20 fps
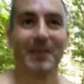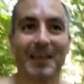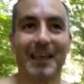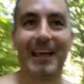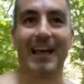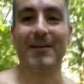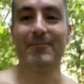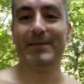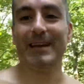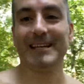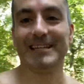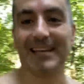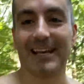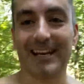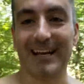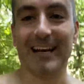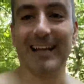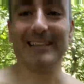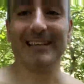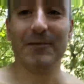cambia esas
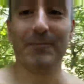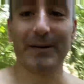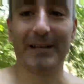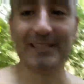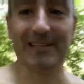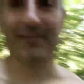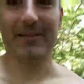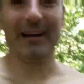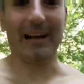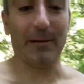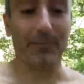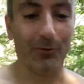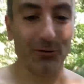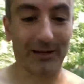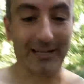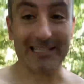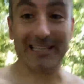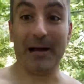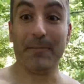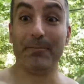reglas del press de banca porque
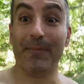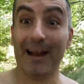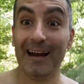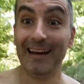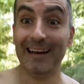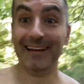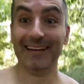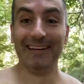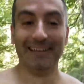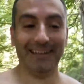están mal,